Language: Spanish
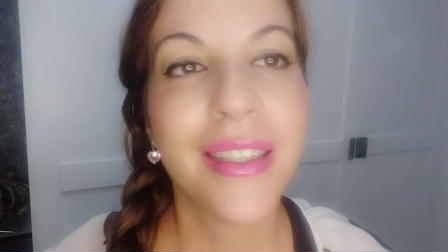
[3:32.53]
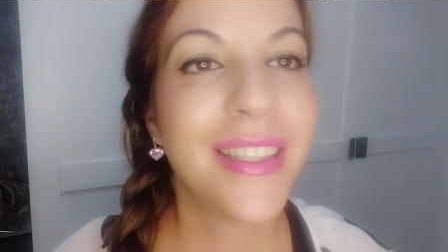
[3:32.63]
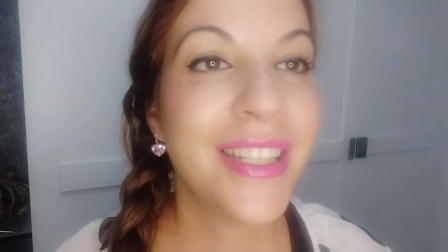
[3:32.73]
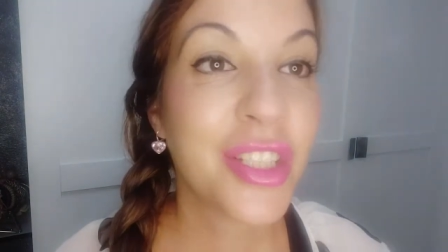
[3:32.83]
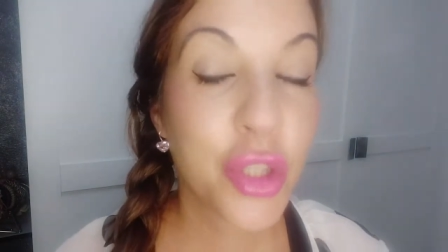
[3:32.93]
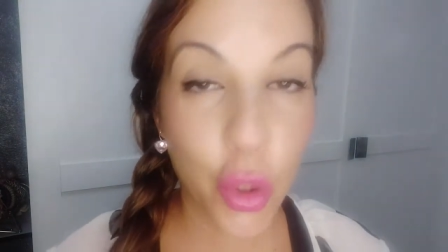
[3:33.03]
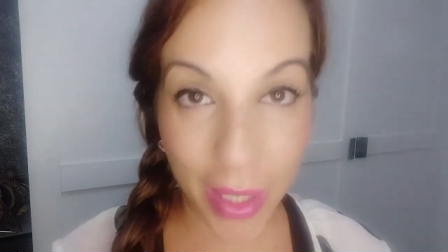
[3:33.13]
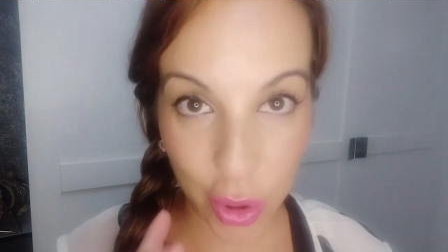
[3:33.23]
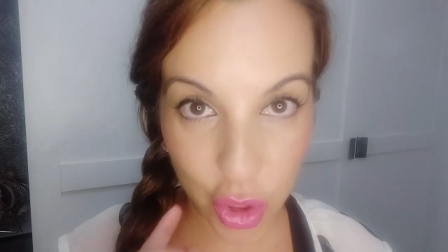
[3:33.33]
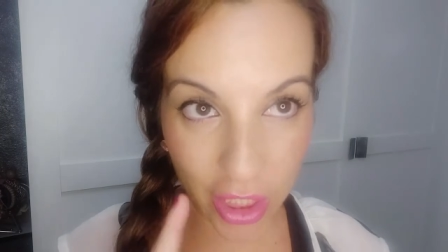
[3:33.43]
Y esto lo voy
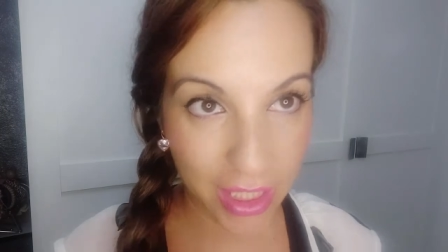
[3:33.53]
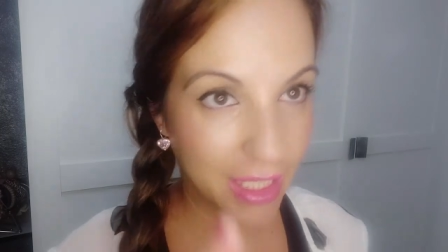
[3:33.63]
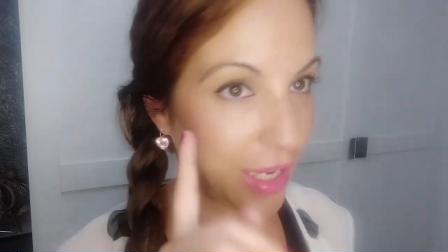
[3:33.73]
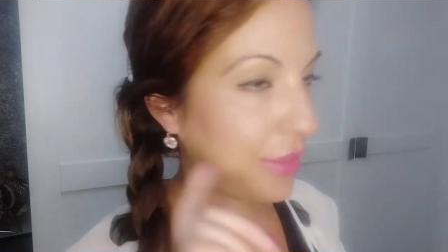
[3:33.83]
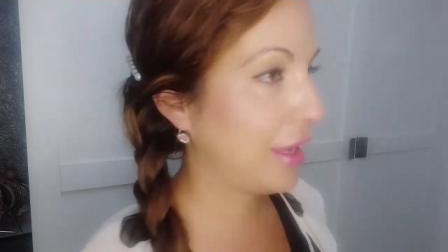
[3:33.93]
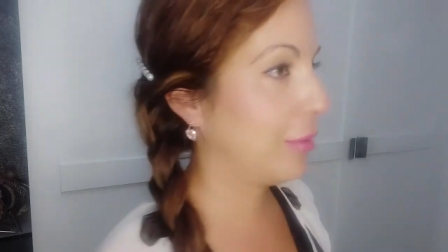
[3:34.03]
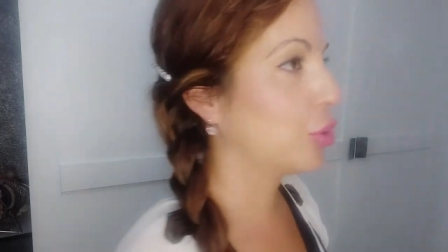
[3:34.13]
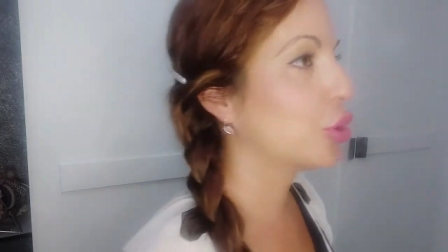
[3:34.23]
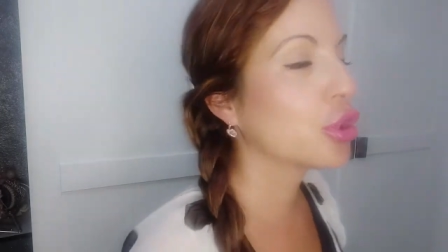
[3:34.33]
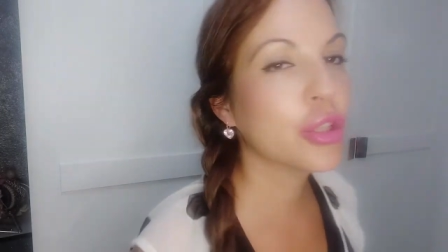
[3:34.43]
a conseguir gracias a
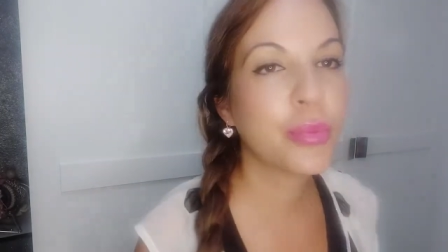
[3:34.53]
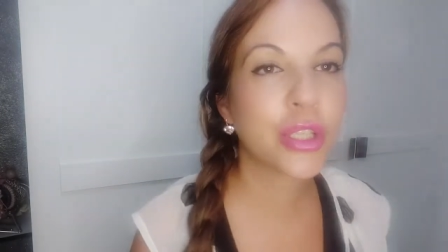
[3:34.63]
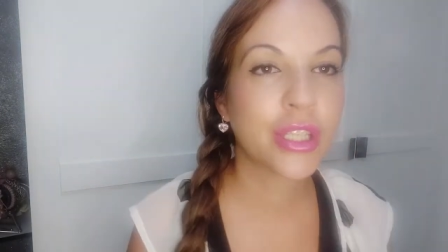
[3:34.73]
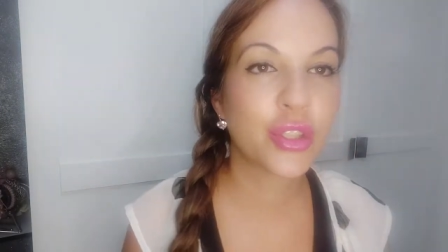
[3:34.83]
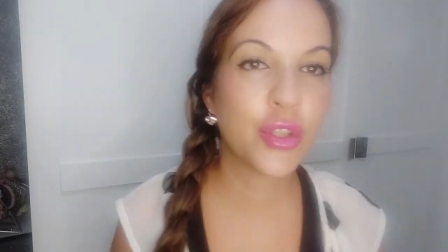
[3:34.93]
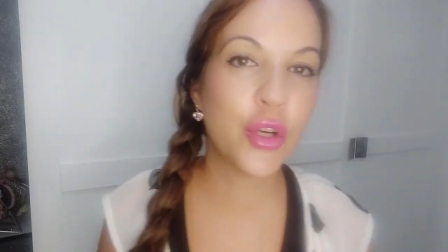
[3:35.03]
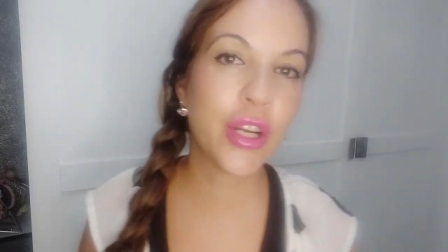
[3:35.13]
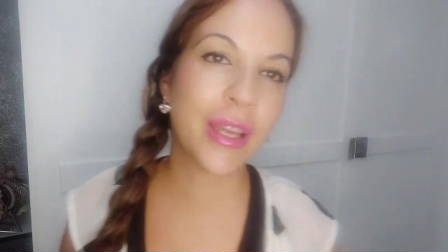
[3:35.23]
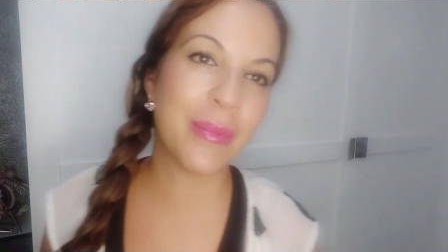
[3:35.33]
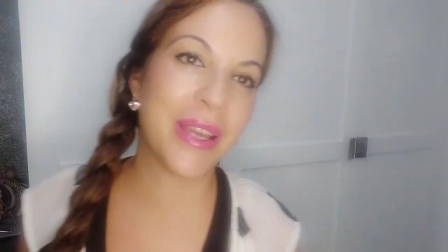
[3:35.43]
vosotros porque sois los
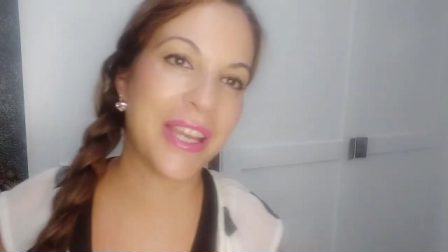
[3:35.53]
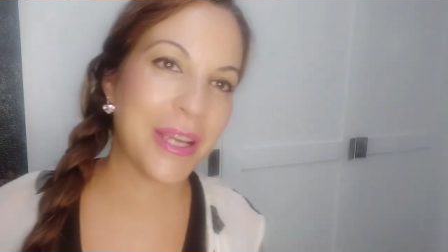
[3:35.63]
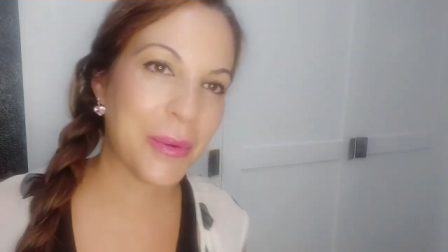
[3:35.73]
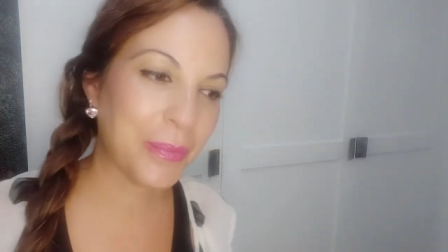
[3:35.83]
que me,